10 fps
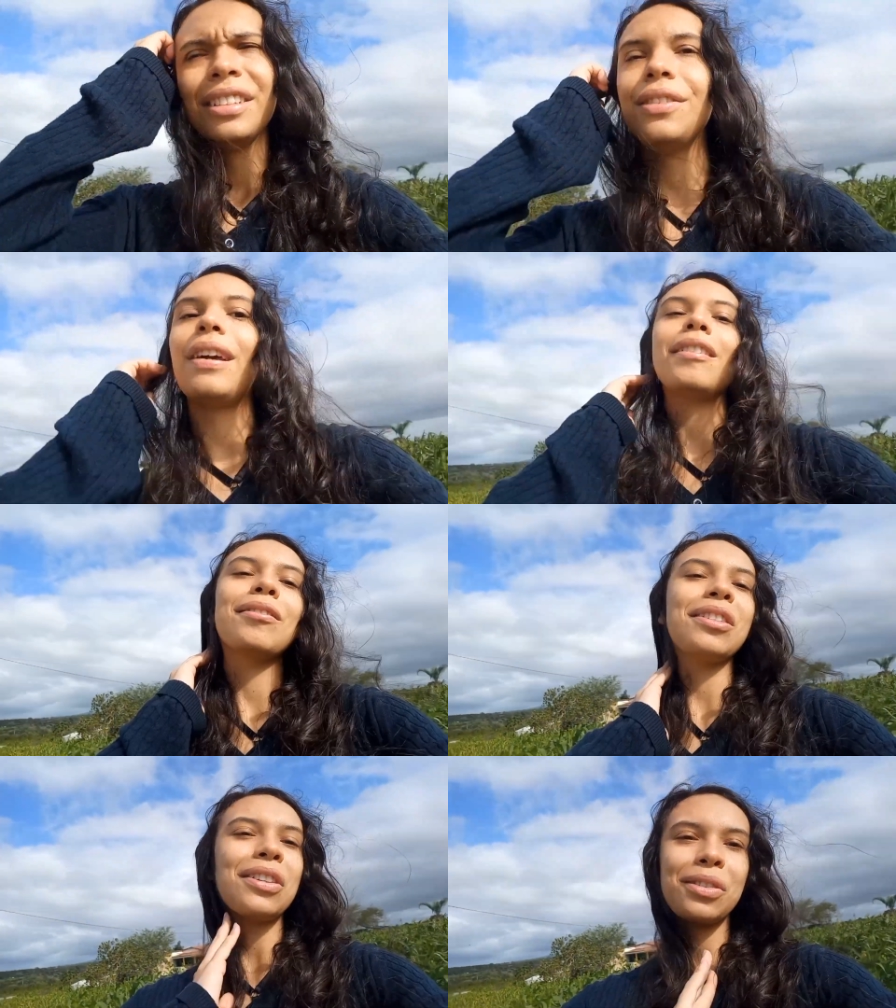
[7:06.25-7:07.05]
tiverem
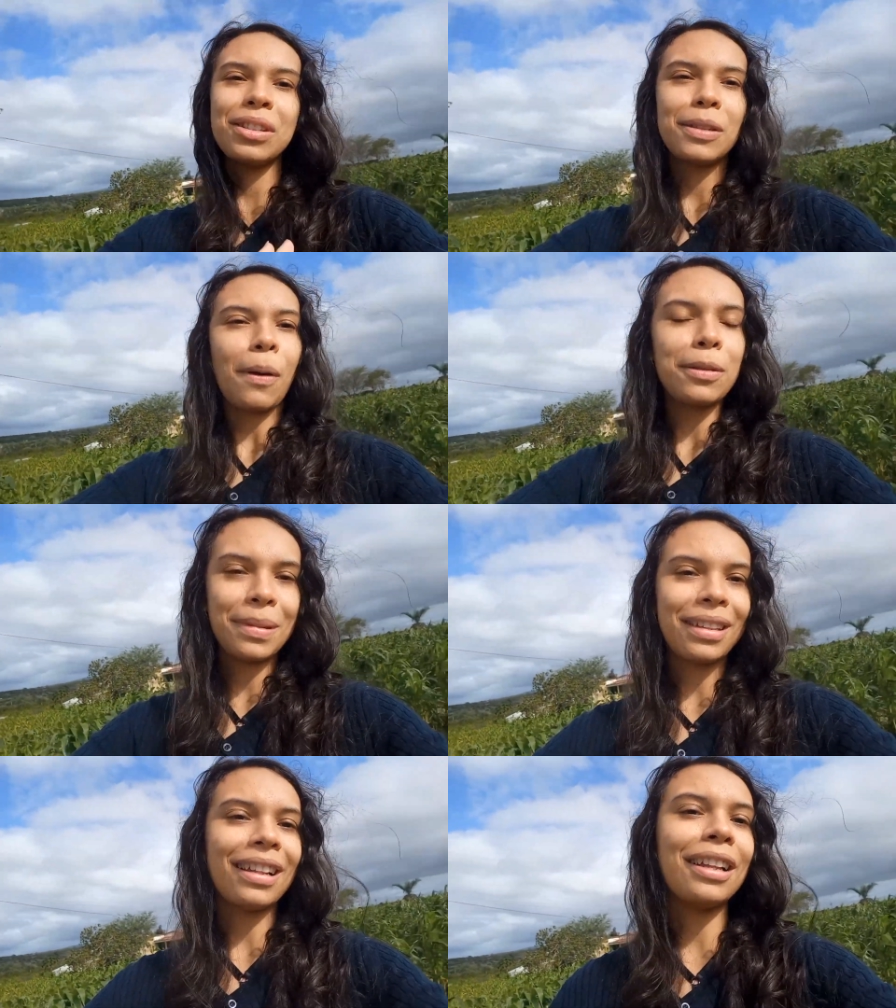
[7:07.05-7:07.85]
sugestões, vocês podem
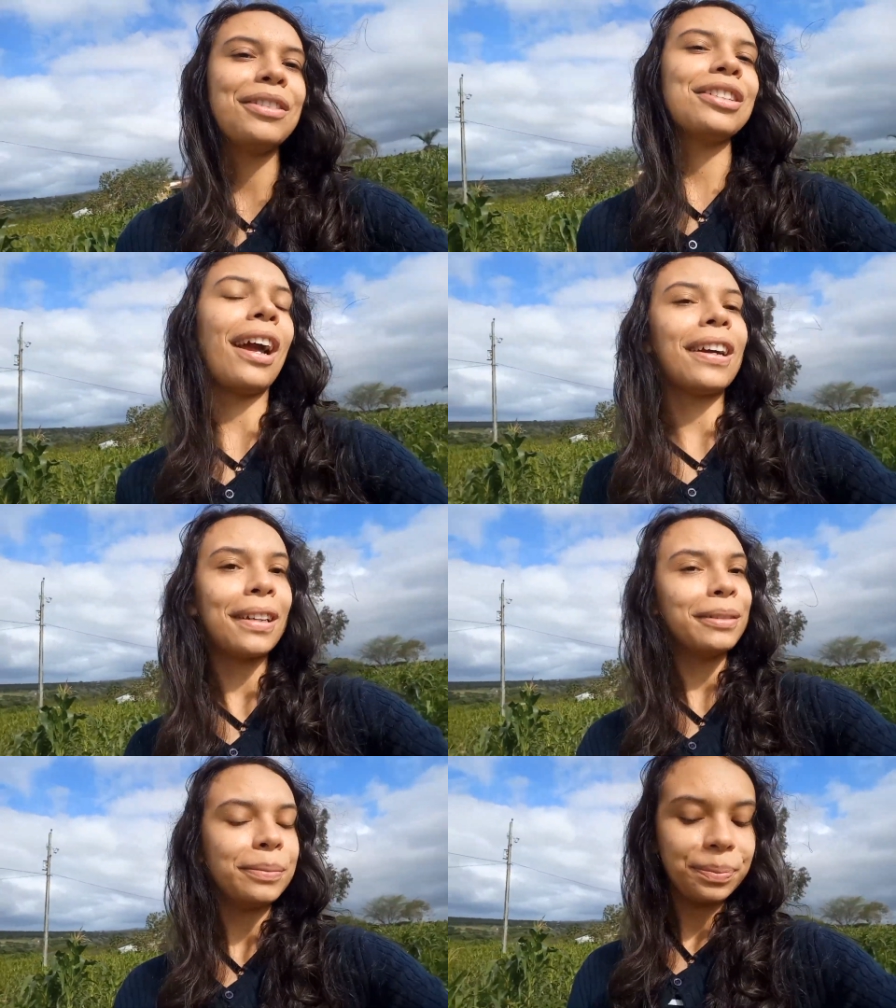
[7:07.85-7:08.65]
mandar lá no
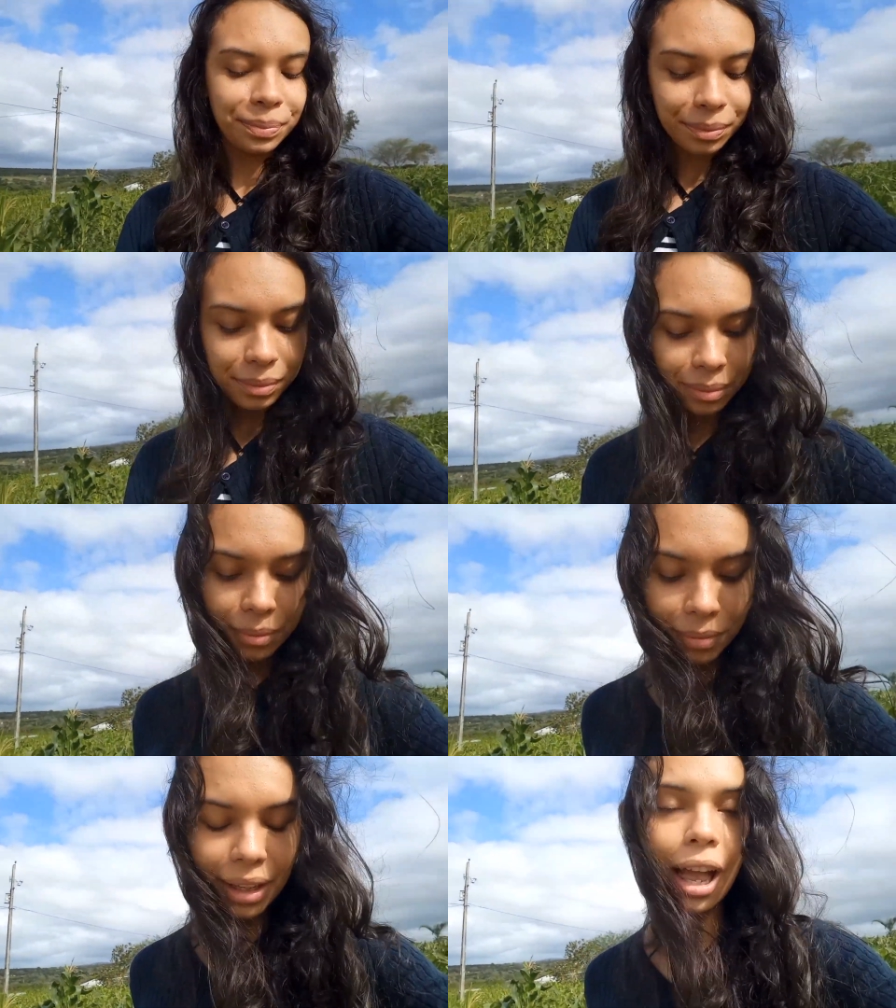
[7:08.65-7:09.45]
Instagram
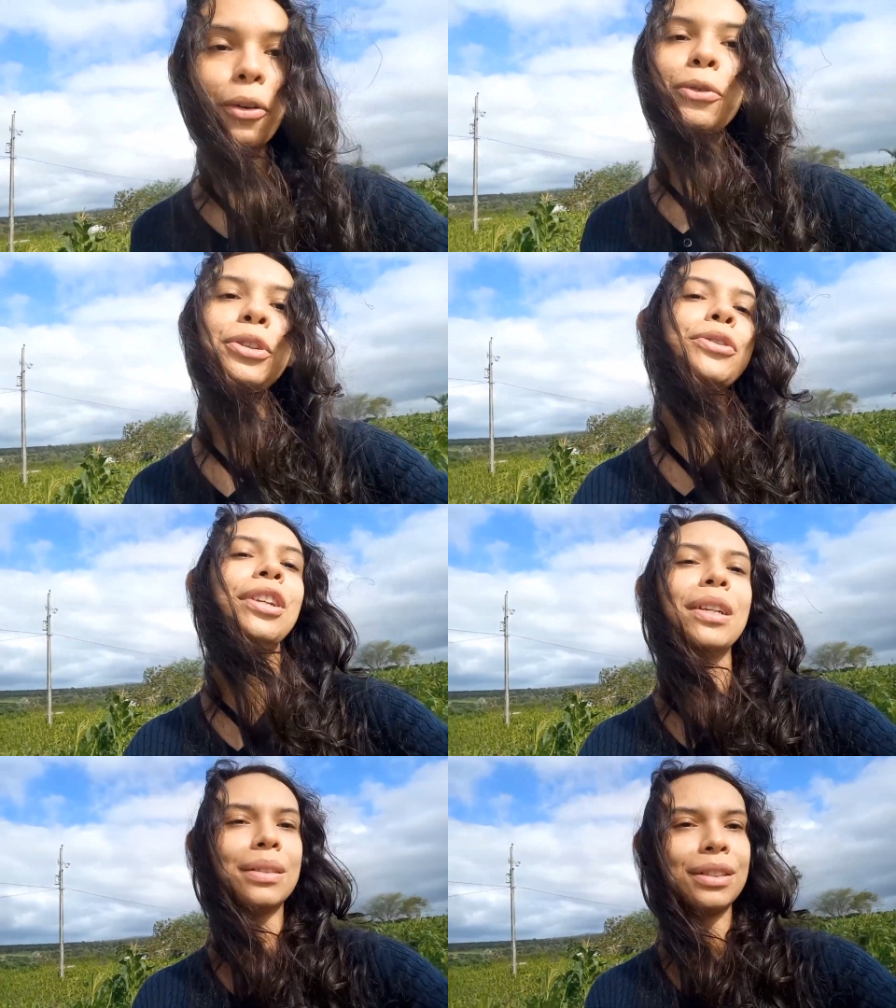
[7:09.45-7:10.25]
algumas
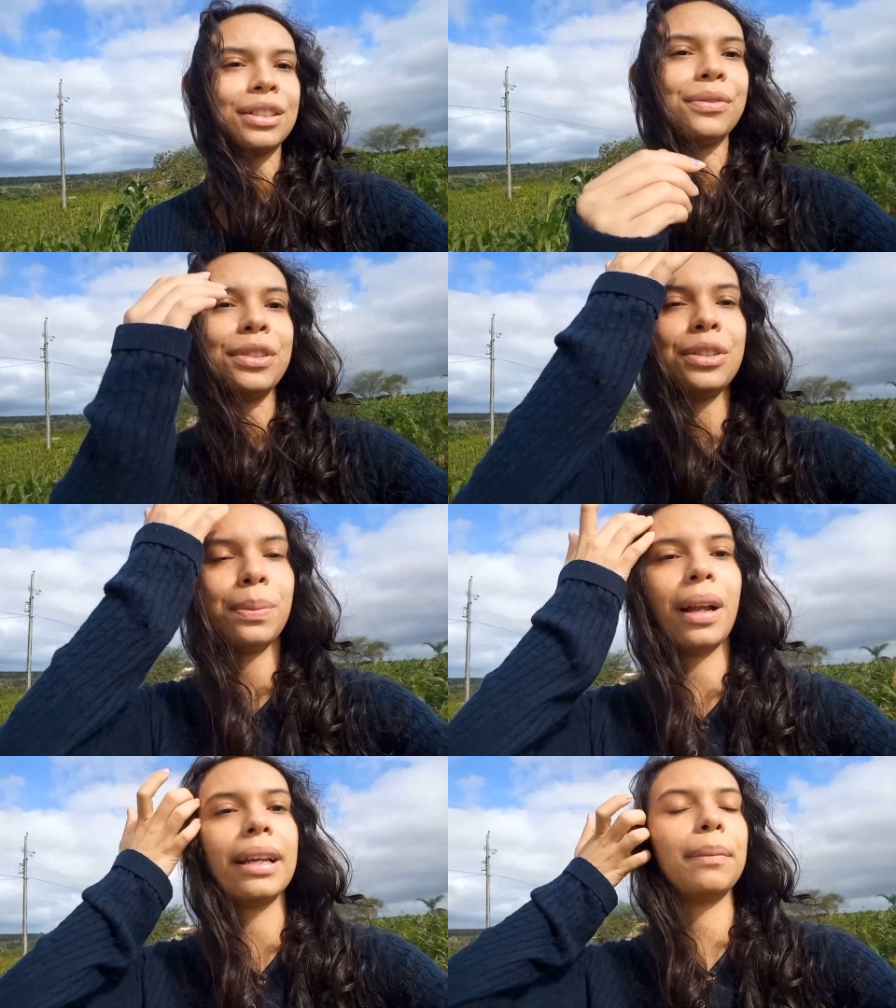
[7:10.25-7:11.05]
sugestões de vídeo
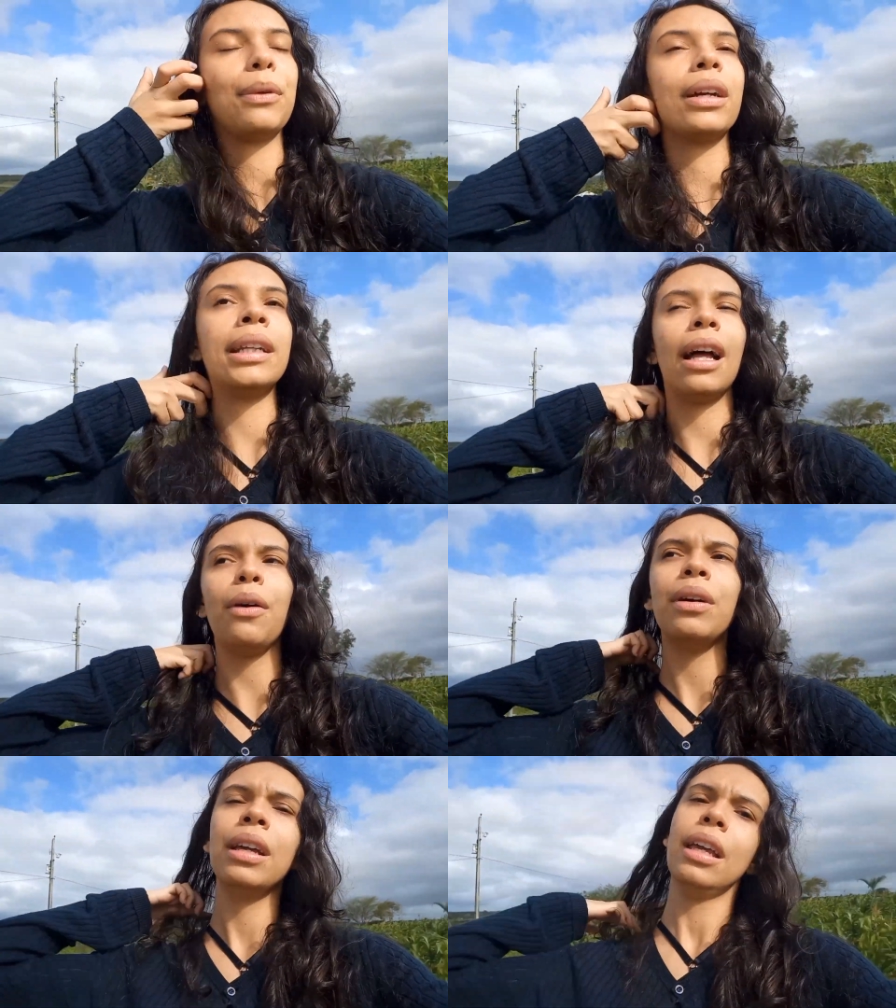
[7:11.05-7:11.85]
para aqui pro canal.